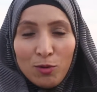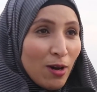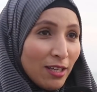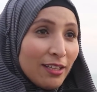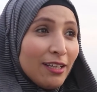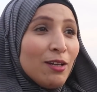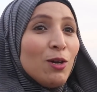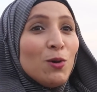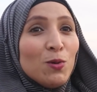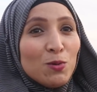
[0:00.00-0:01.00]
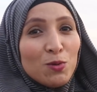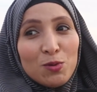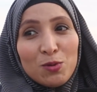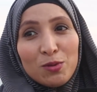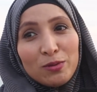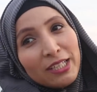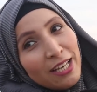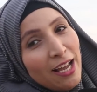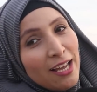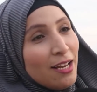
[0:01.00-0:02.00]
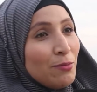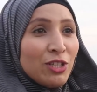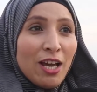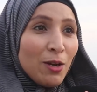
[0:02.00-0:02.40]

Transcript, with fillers: مواطن وديك الحاله مش